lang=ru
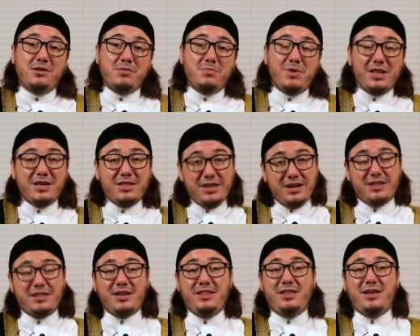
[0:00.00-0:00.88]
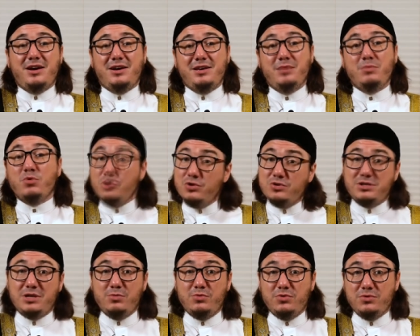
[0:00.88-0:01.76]
благодарят Аллаха и
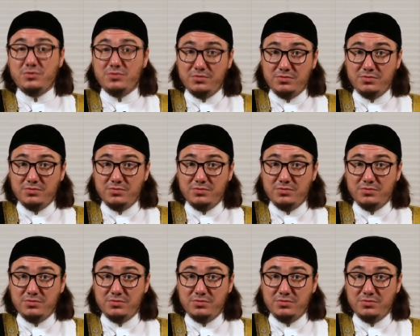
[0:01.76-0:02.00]
молятся Ему.